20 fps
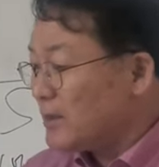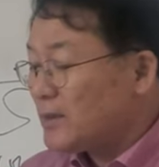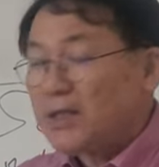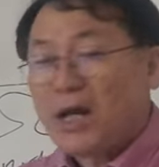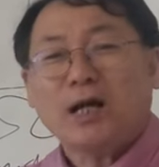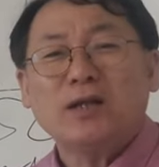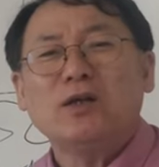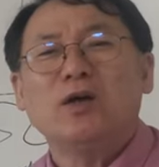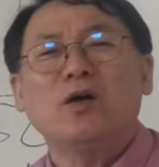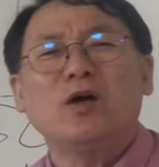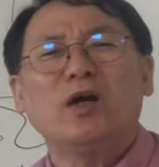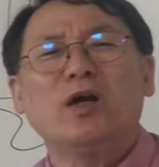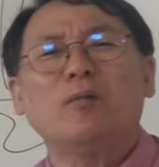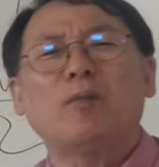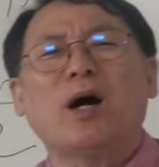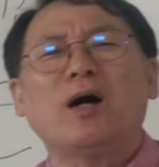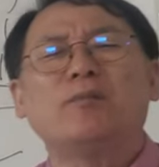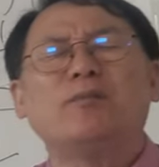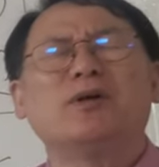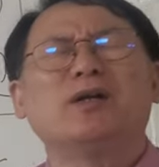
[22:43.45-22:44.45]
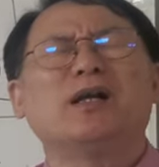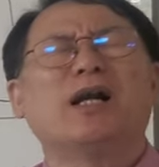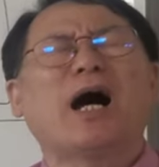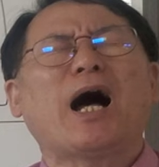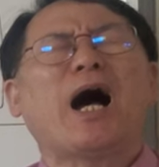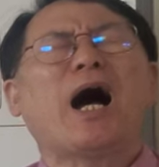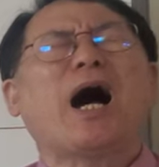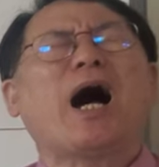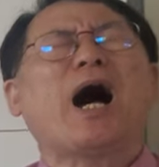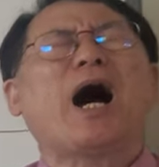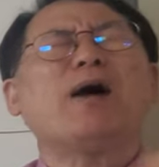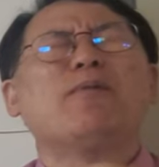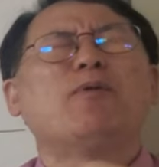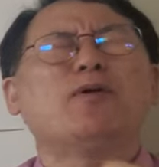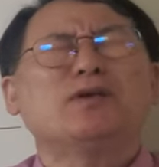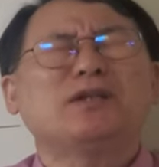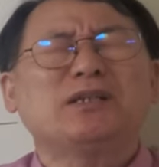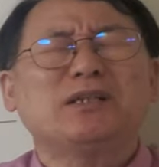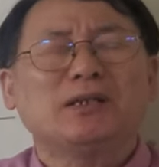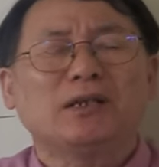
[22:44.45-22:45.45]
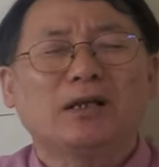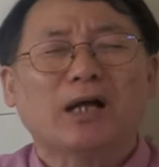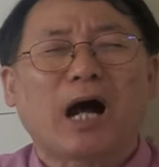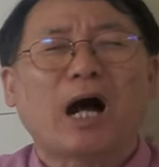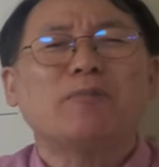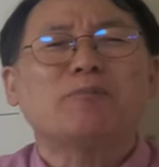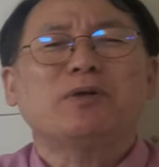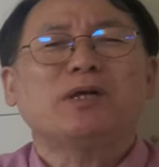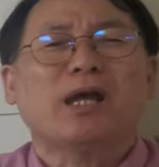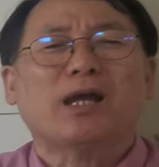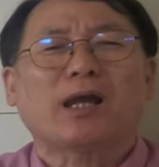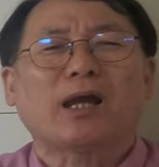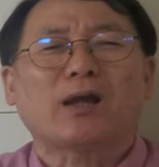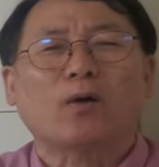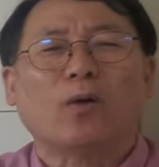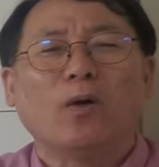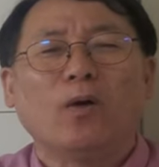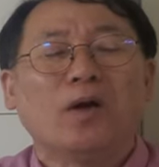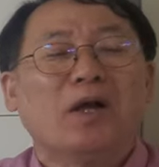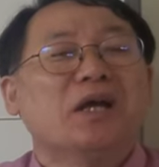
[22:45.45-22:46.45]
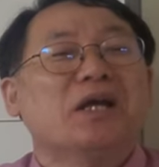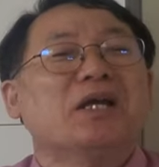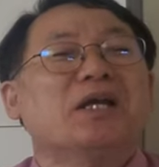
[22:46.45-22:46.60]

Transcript: 자녀의 마음을 아버지, 아비에게로.